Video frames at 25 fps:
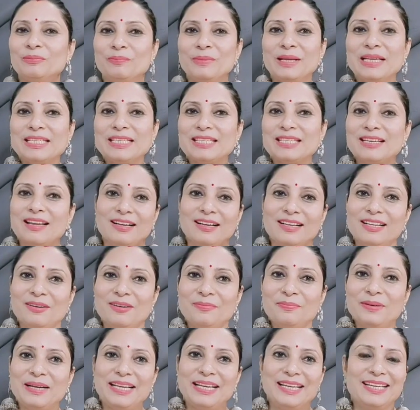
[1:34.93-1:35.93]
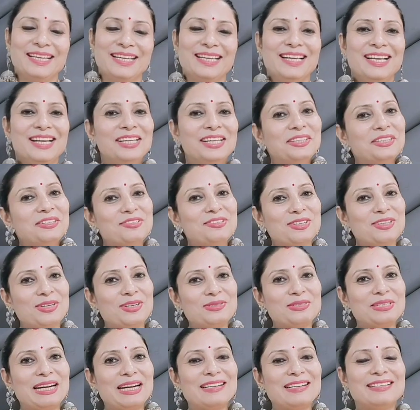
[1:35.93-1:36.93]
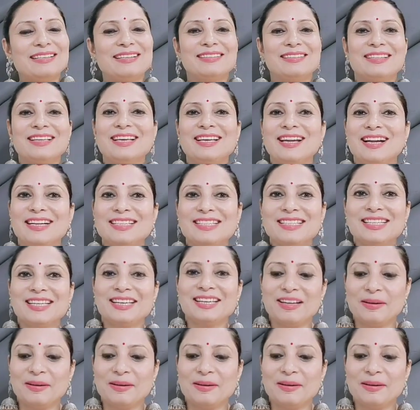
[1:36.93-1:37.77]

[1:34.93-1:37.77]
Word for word: मिस ना कर पाएँ तो चलो स्टार्ट करते हैं आज की